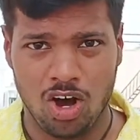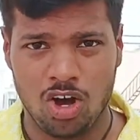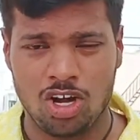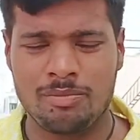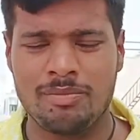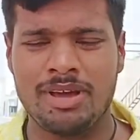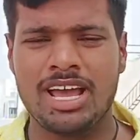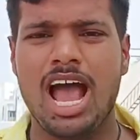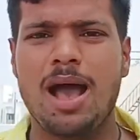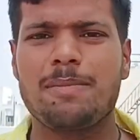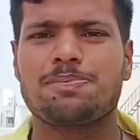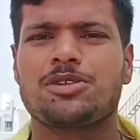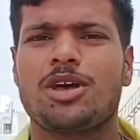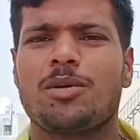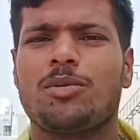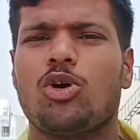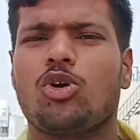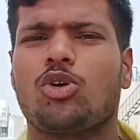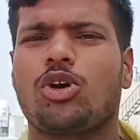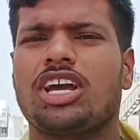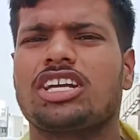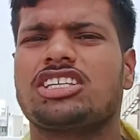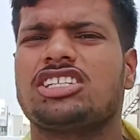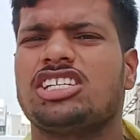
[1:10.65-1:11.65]
और मैं आप सब
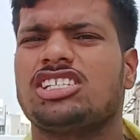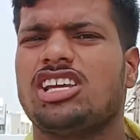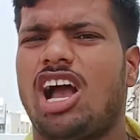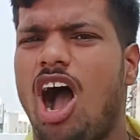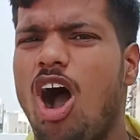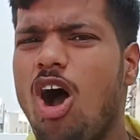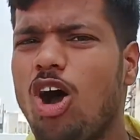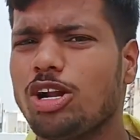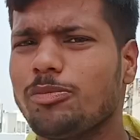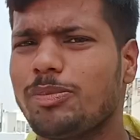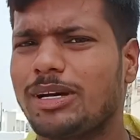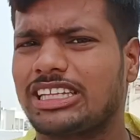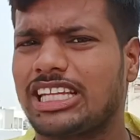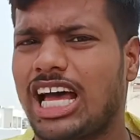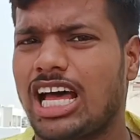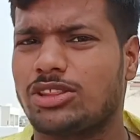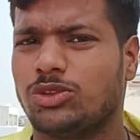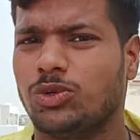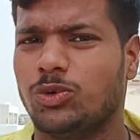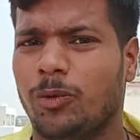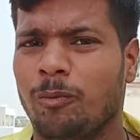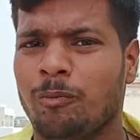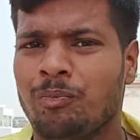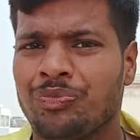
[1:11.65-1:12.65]
लोग को एक चीज और बता
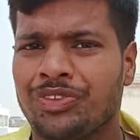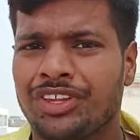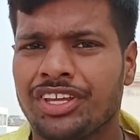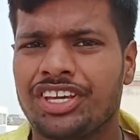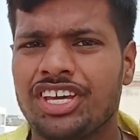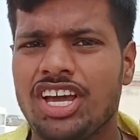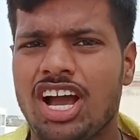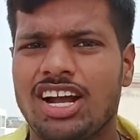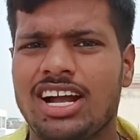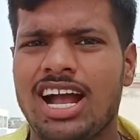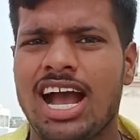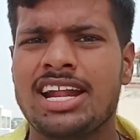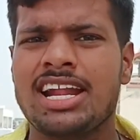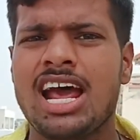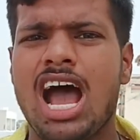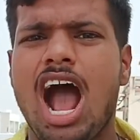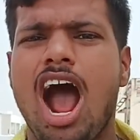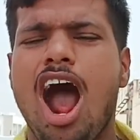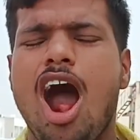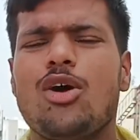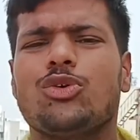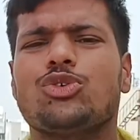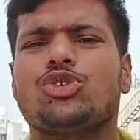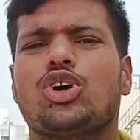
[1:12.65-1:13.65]
दूं कि यह
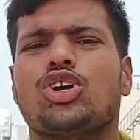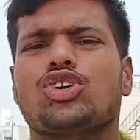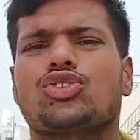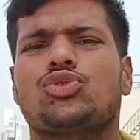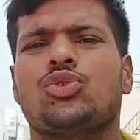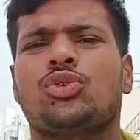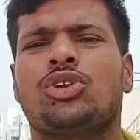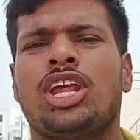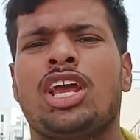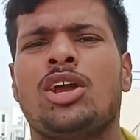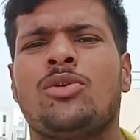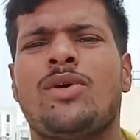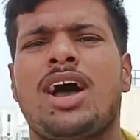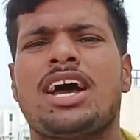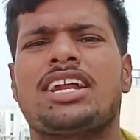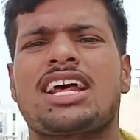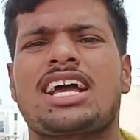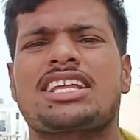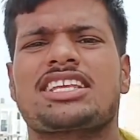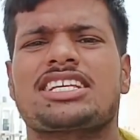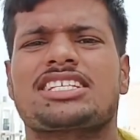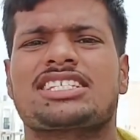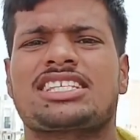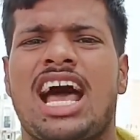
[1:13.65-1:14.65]
गाना आउटडोर शूटिंग हुआ है
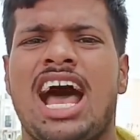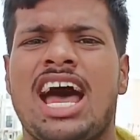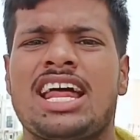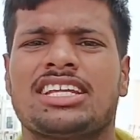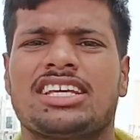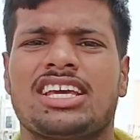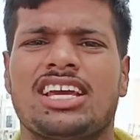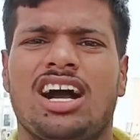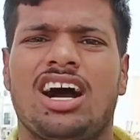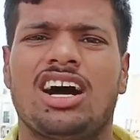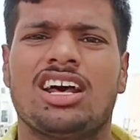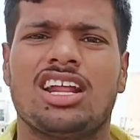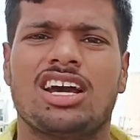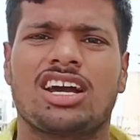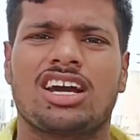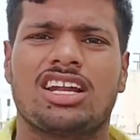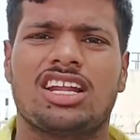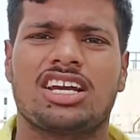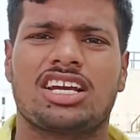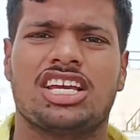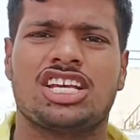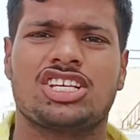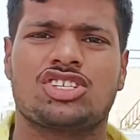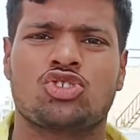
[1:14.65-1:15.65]
राजस्थान के अलग
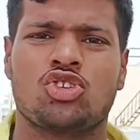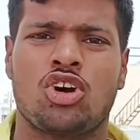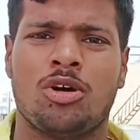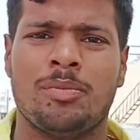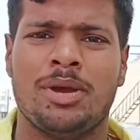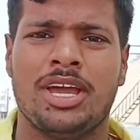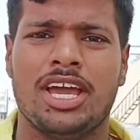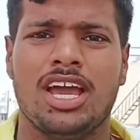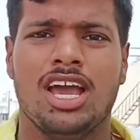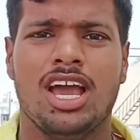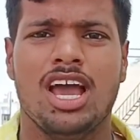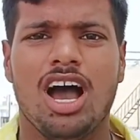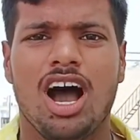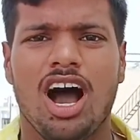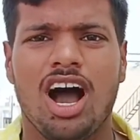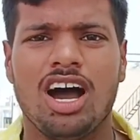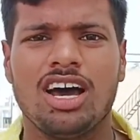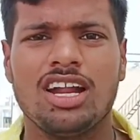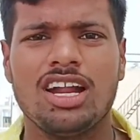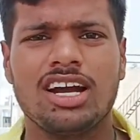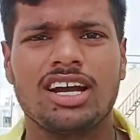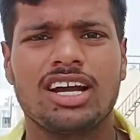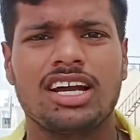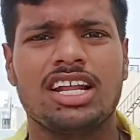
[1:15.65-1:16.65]
अलग हिस्सों में
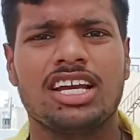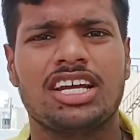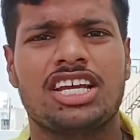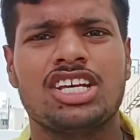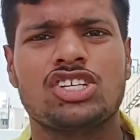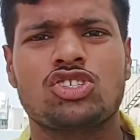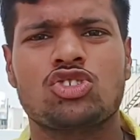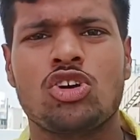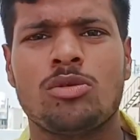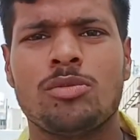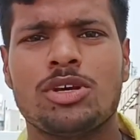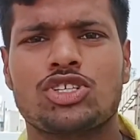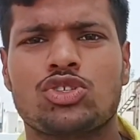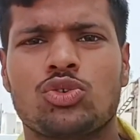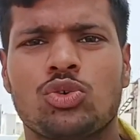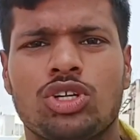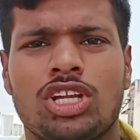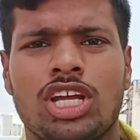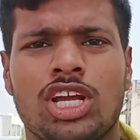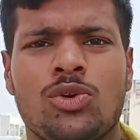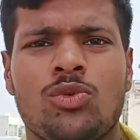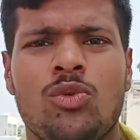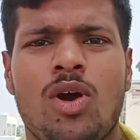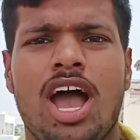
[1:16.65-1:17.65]
अलग अलग हिस्सों में
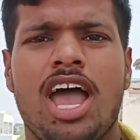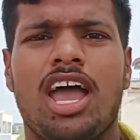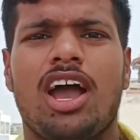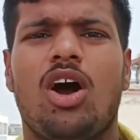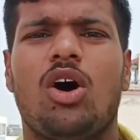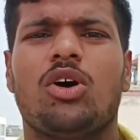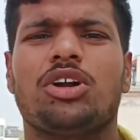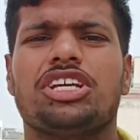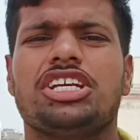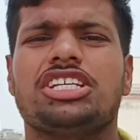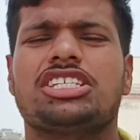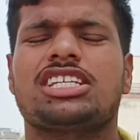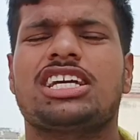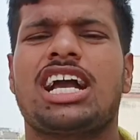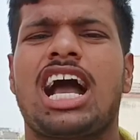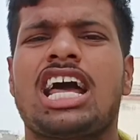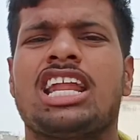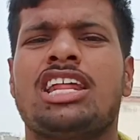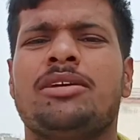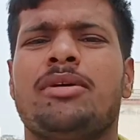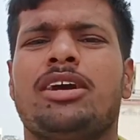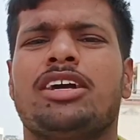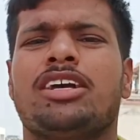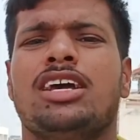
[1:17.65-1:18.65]
शूटिंग हुआ है और इस
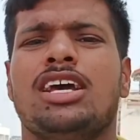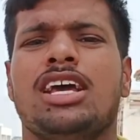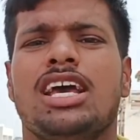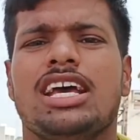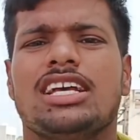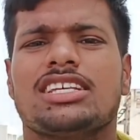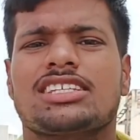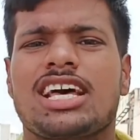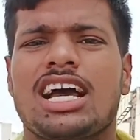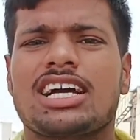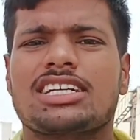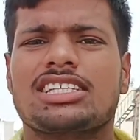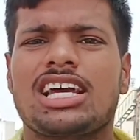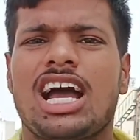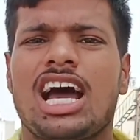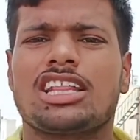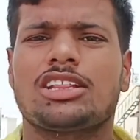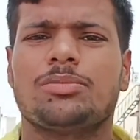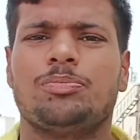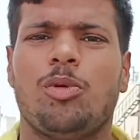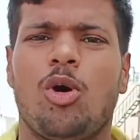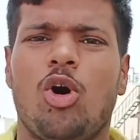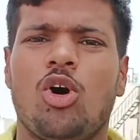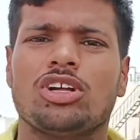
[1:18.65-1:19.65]
गाने में
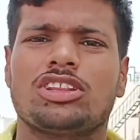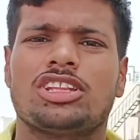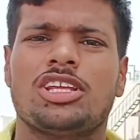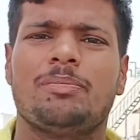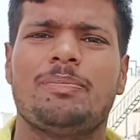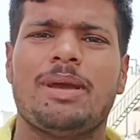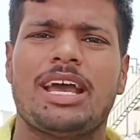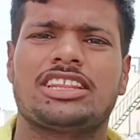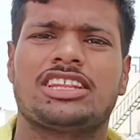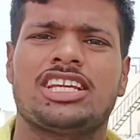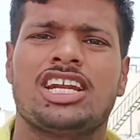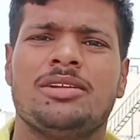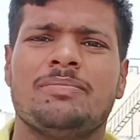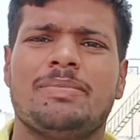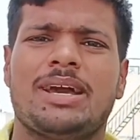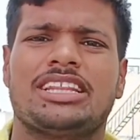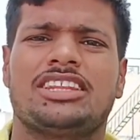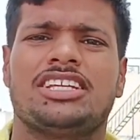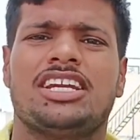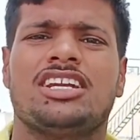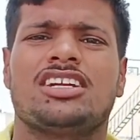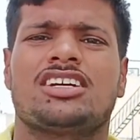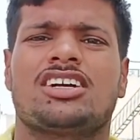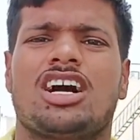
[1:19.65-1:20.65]
साक्षात बहुत ही बेहतरीन
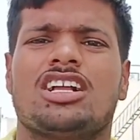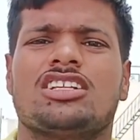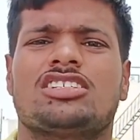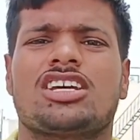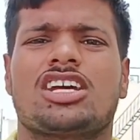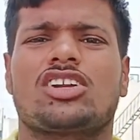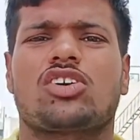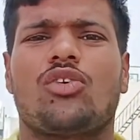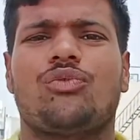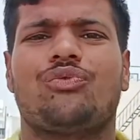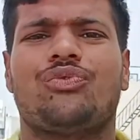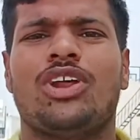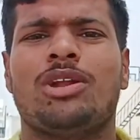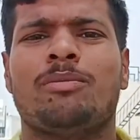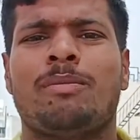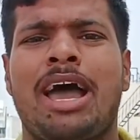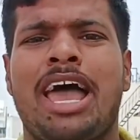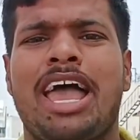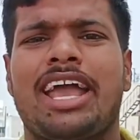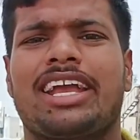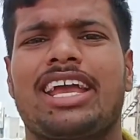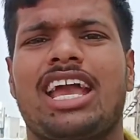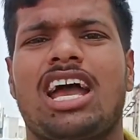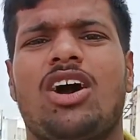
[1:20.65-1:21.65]
बेहतरीन कल्चर को
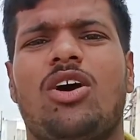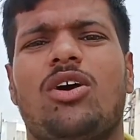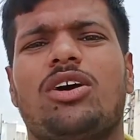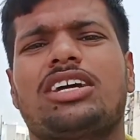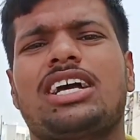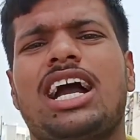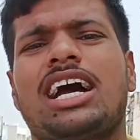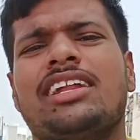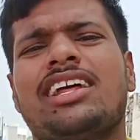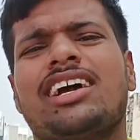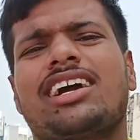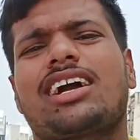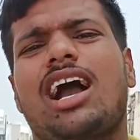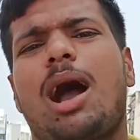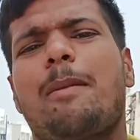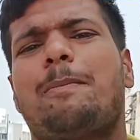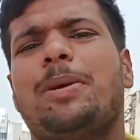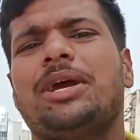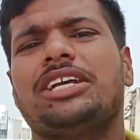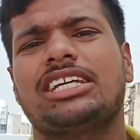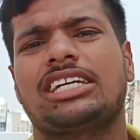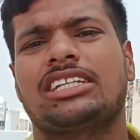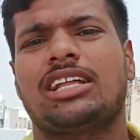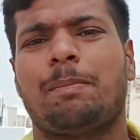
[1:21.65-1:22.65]
फिल्माया गया है और गाना
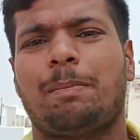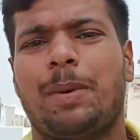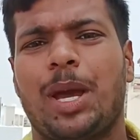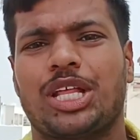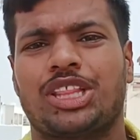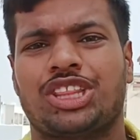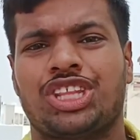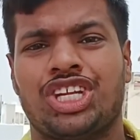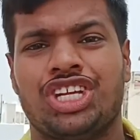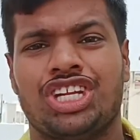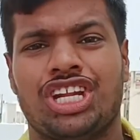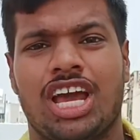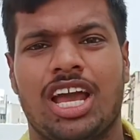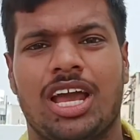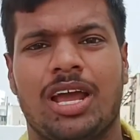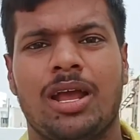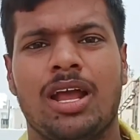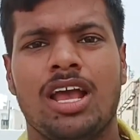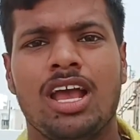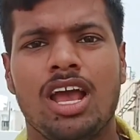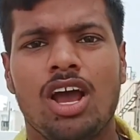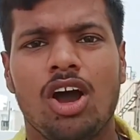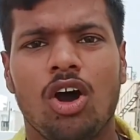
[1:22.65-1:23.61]
काफ़ी ज़्यादा बेहतरीन है